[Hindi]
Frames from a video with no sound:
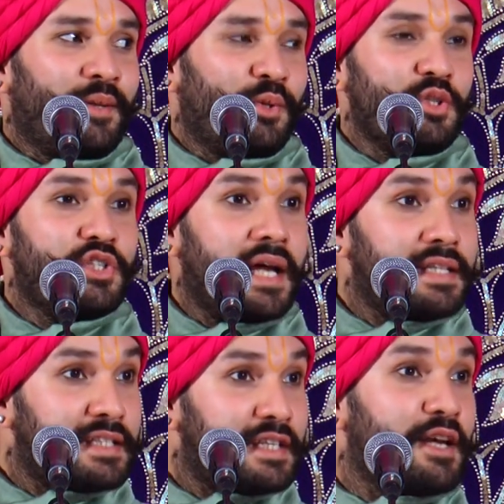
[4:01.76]
तो
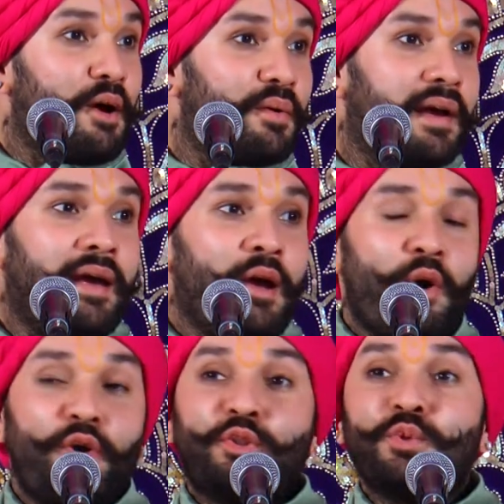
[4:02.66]
जान से जाओगे
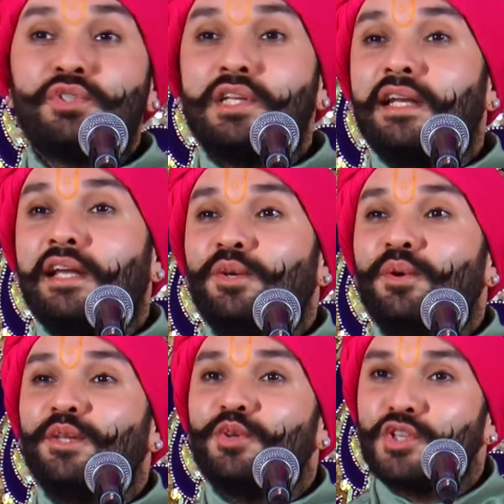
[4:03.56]
और दूसरी नहीं
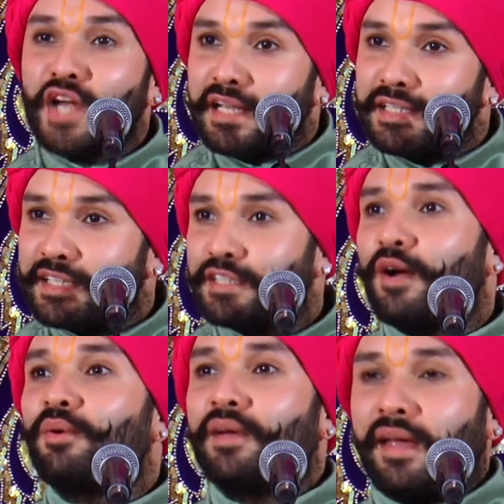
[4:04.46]
होगी तो शान से
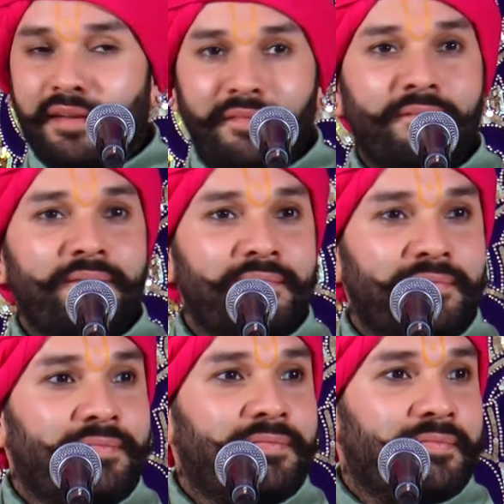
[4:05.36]
जाओगे
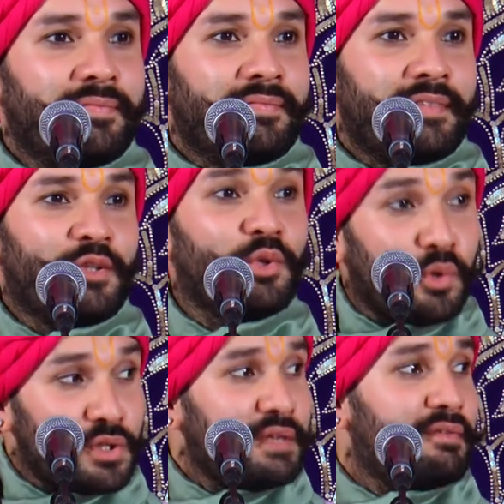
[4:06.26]

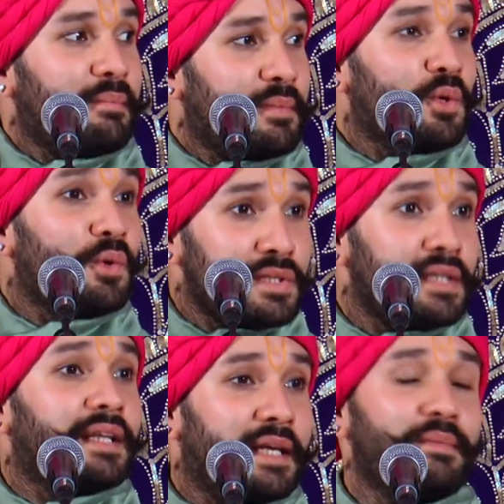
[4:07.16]
दोनों जीवन में दोनों
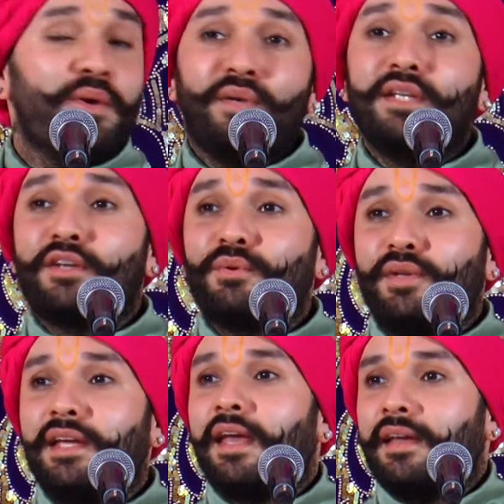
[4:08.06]
जिंदगी में होनी
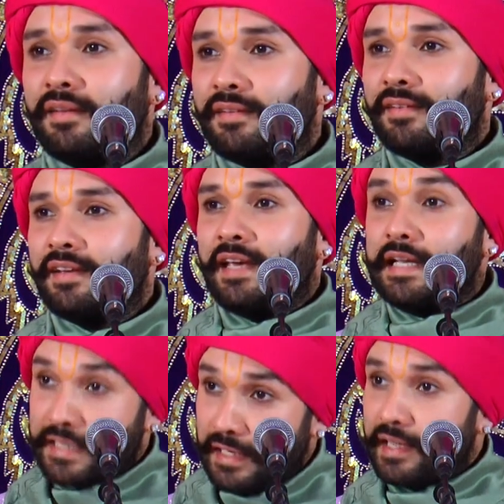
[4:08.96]
जरूरी हैं
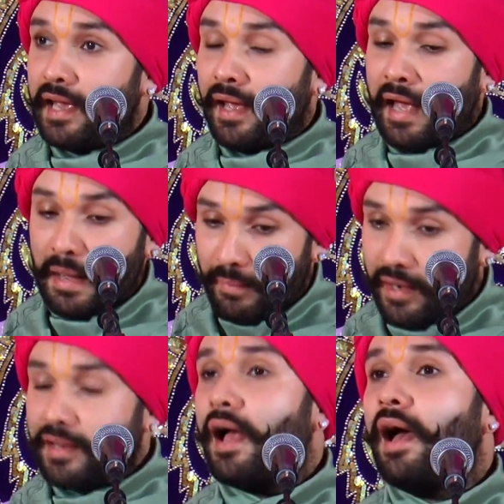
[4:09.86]
इसीलिए
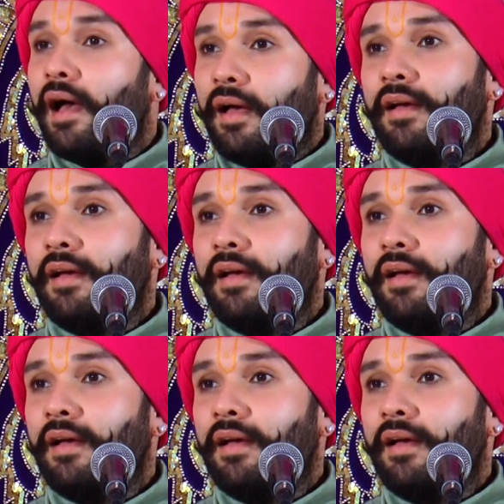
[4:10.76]
हमारे यहां